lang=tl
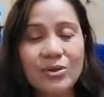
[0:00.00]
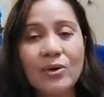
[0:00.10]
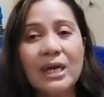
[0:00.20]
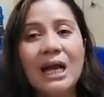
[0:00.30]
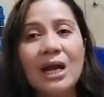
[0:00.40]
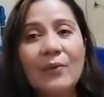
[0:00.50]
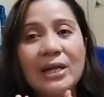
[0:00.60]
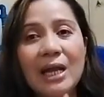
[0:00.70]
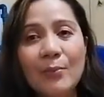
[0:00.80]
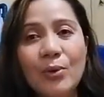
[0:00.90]
okay, ang
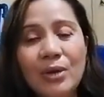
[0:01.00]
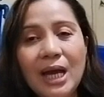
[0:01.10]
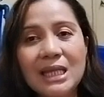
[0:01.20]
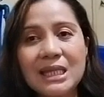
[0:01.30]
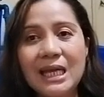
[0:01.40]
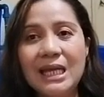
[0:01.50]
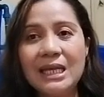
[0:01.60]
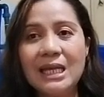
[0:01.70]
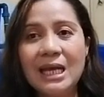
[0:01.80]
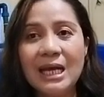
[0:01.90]
gawin lang po
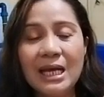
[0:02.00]
natin,